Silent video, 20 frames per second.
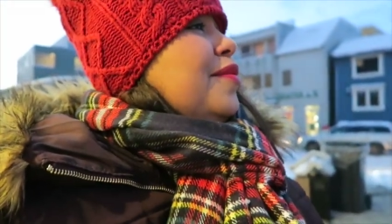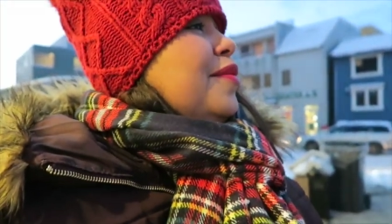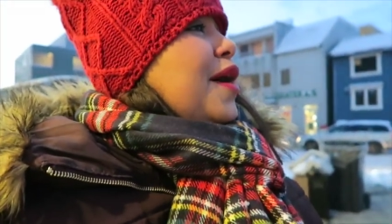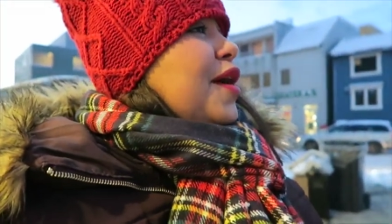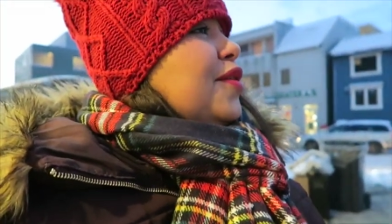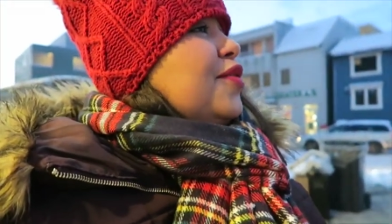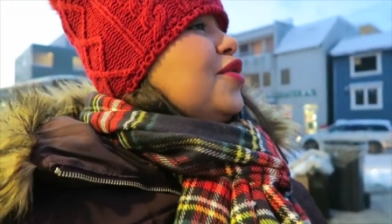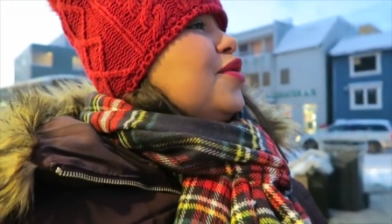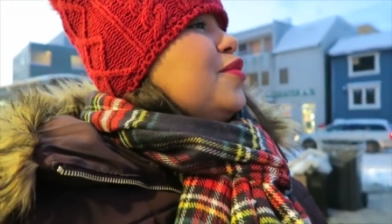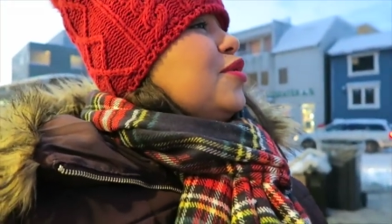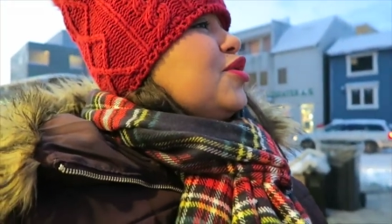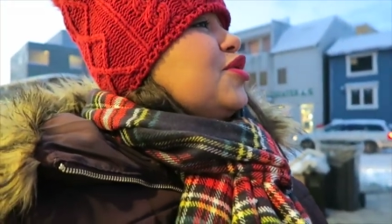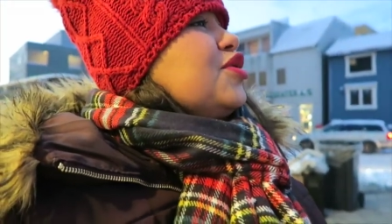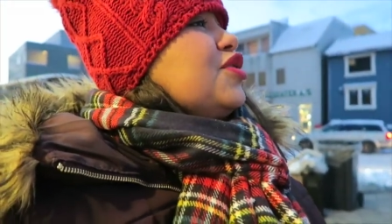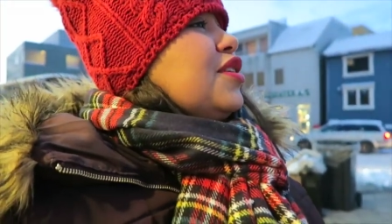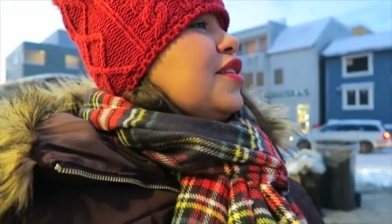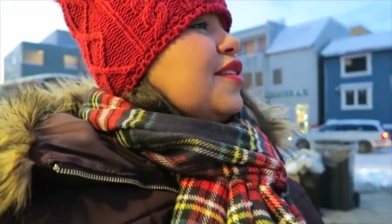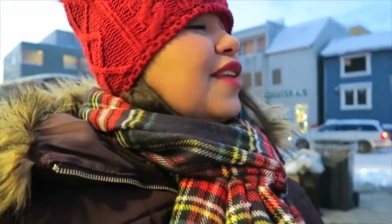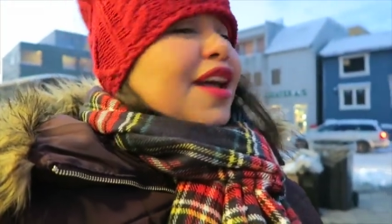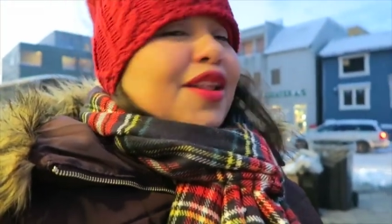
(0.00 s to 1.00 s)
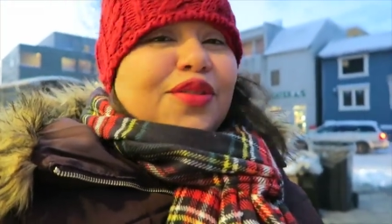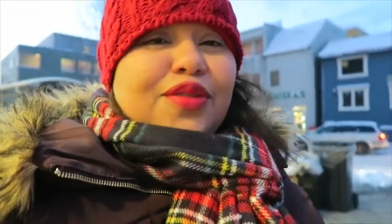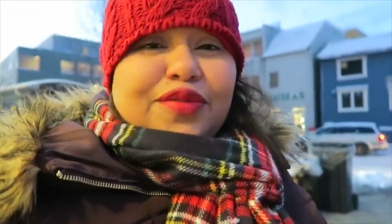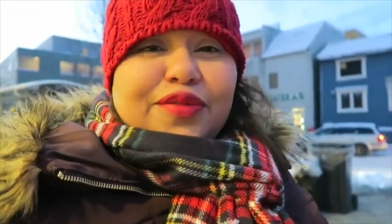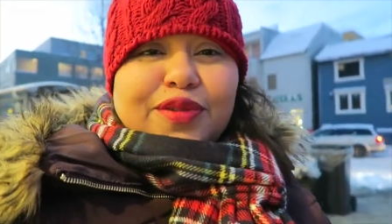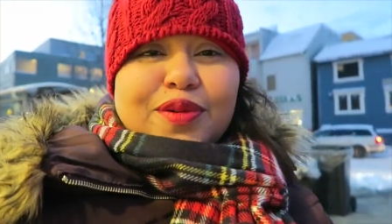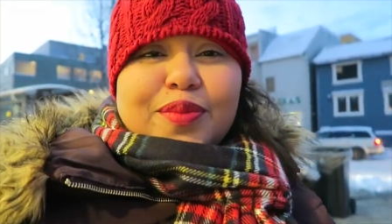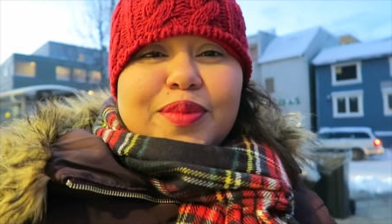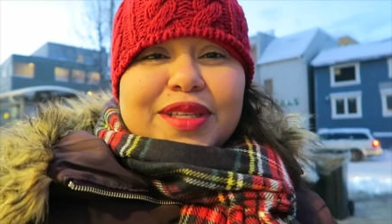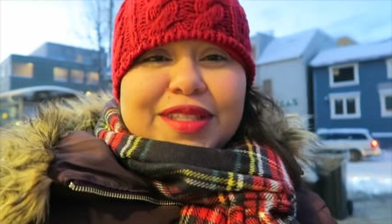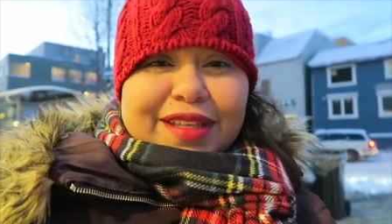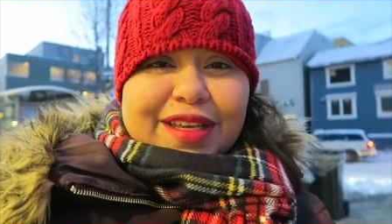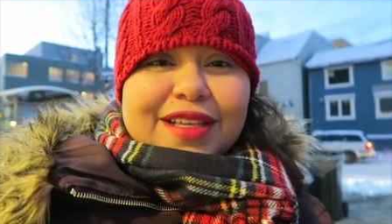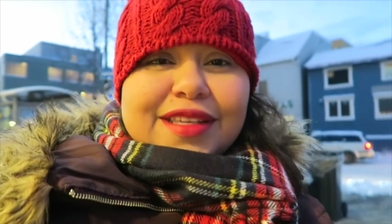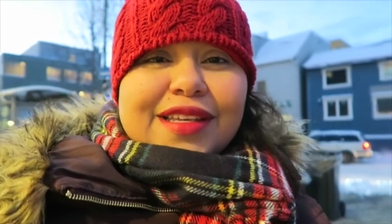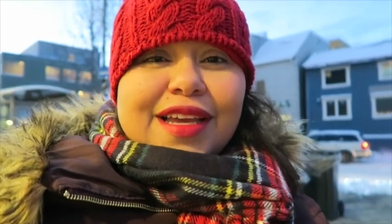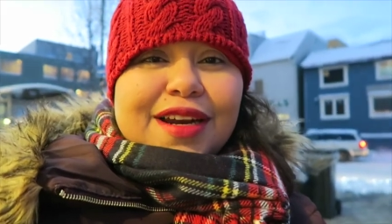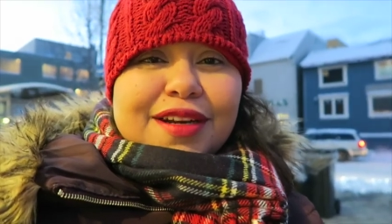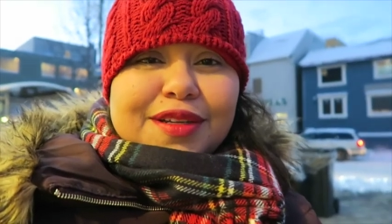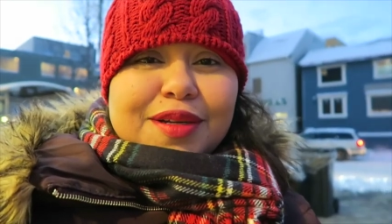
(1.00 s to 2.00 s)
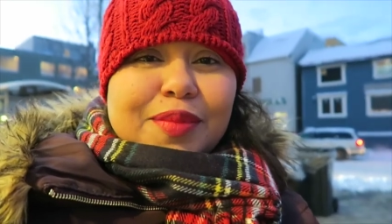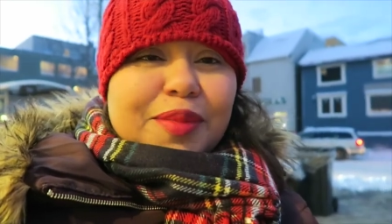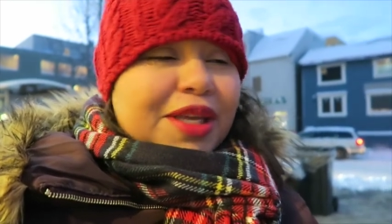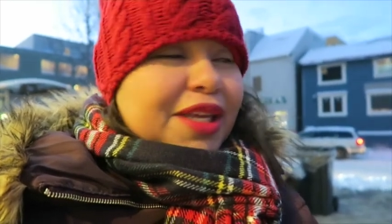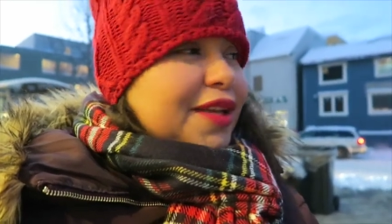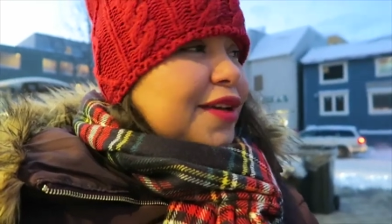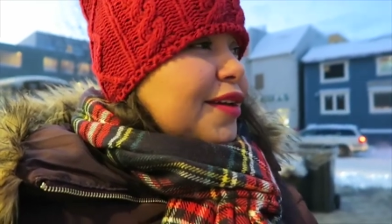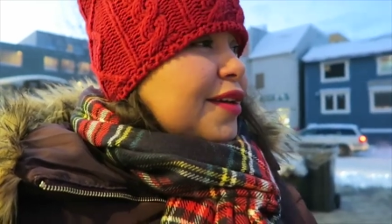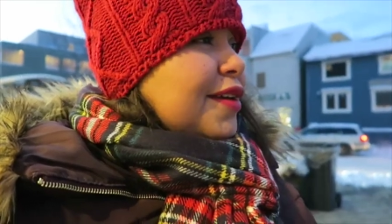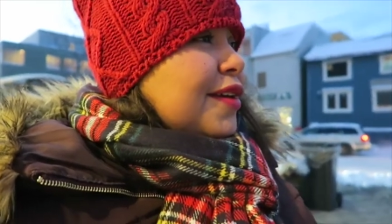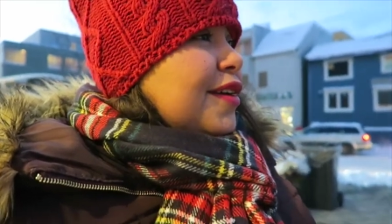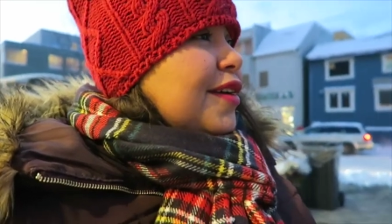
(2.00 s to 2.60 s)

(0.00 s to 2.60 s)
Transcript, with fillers: Mas eu tô me sentindo dentro do filme Esqueceram de Mim.